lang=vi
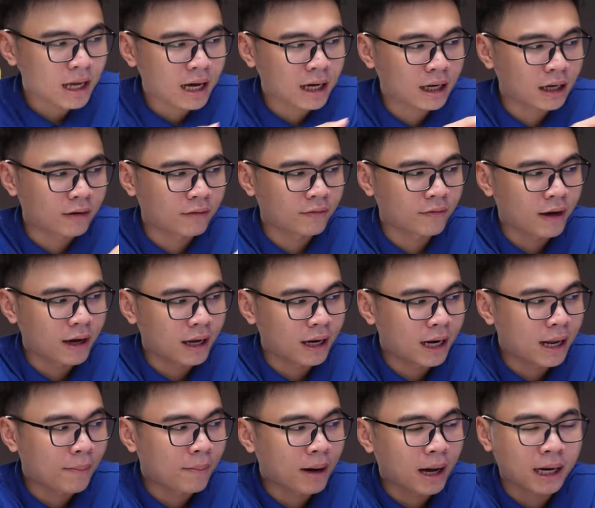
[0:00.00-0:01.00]
ta cần phải
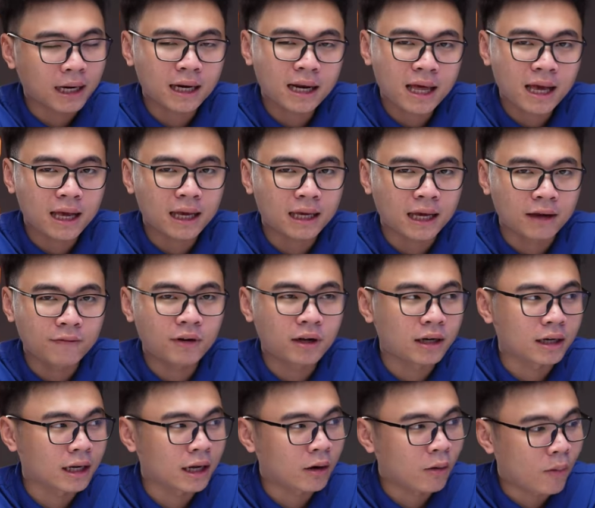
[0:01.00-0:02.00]
làm ngắn lại cái
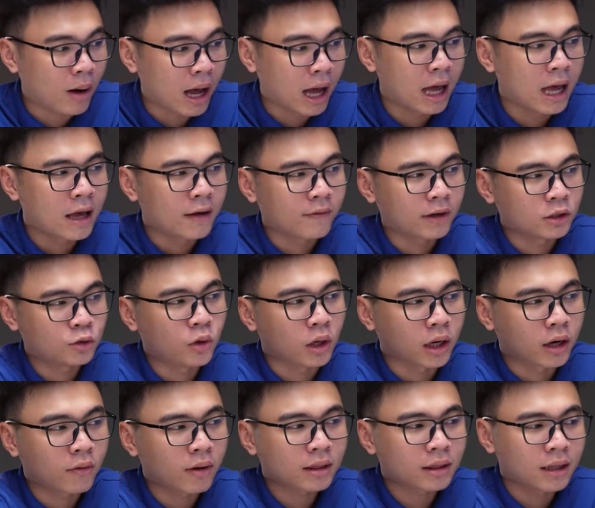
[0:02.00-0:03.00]
phần cà quạ và chuyển
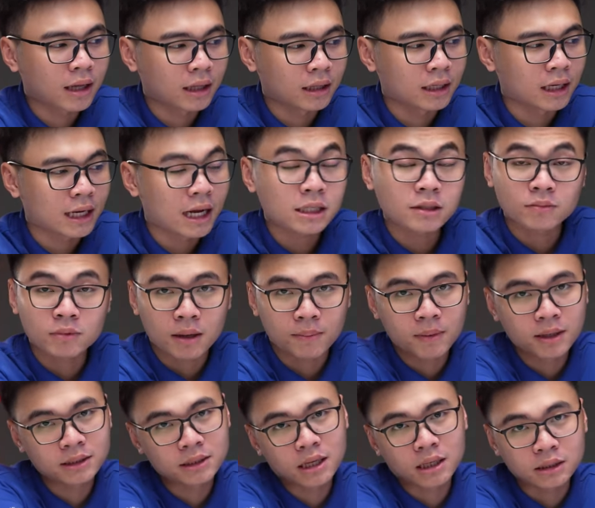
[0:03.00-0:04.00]
rát tản nhiệt
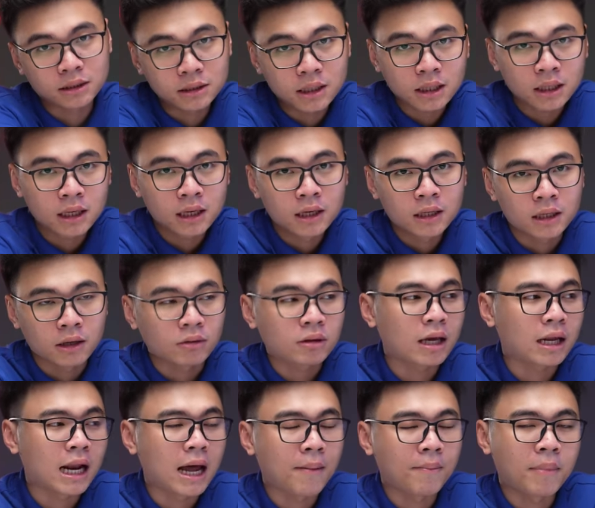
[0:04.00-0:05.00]
280 ra trước thì có
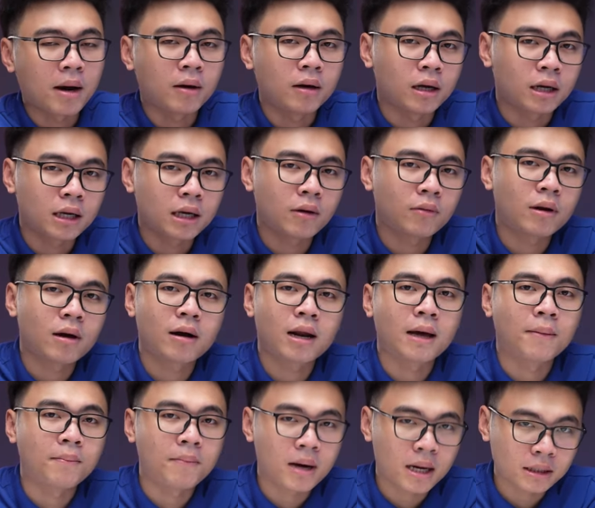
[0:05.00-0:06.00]
thể đảm bảo được cái hiệu năng
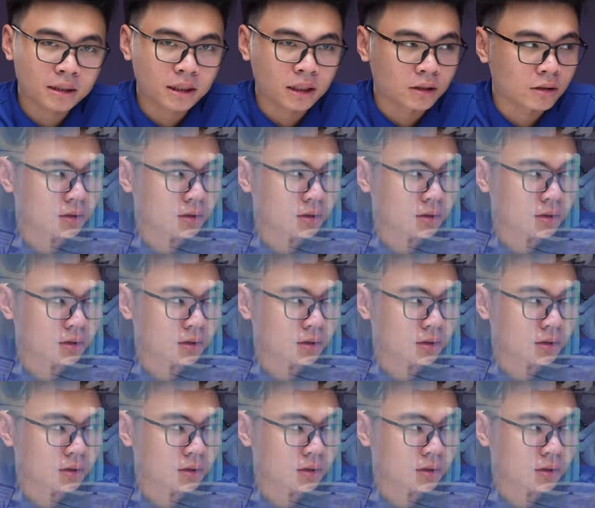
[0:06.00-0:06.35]
làm mát dành